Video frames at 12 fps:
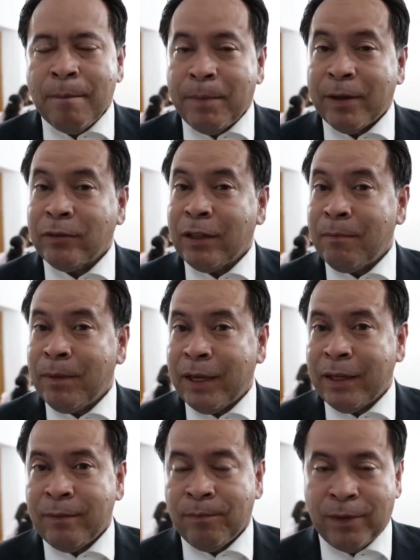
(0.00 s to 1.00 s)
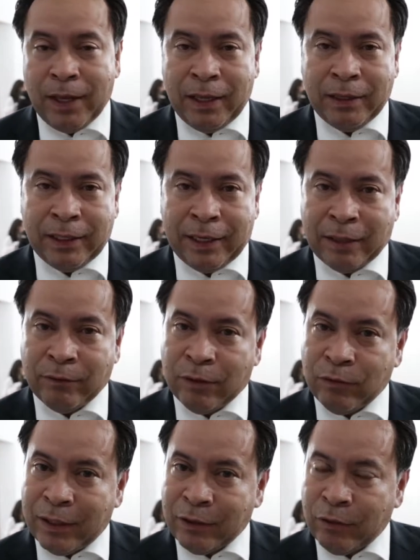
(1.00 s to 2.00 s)
pero también entregando
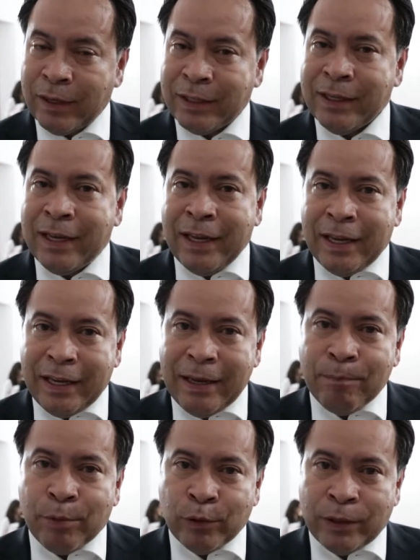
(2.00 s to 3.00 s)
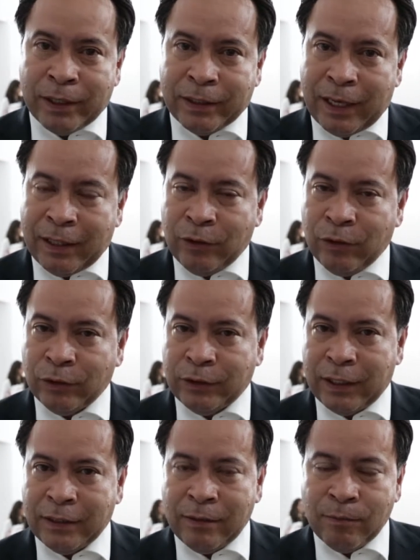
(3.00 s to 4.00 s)
algunas obras y proyectando
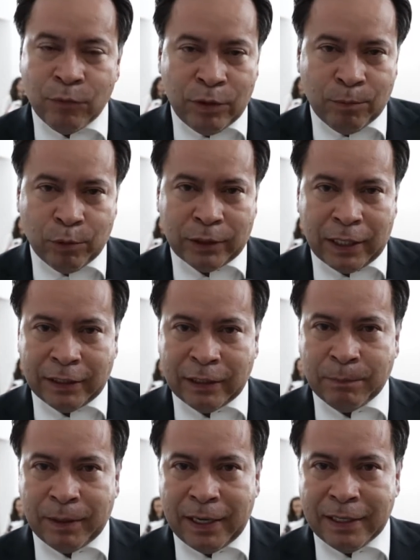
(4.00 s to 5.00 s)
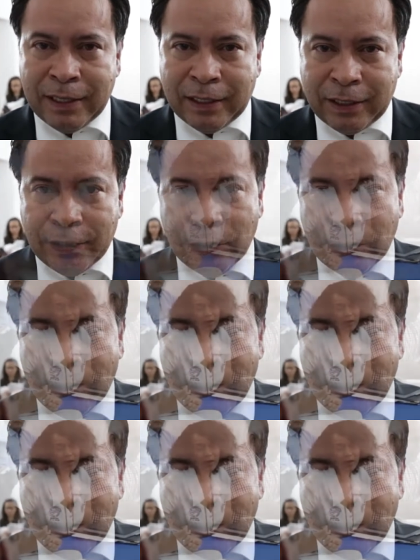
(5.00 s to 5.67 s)
otras muy importantes para esa región.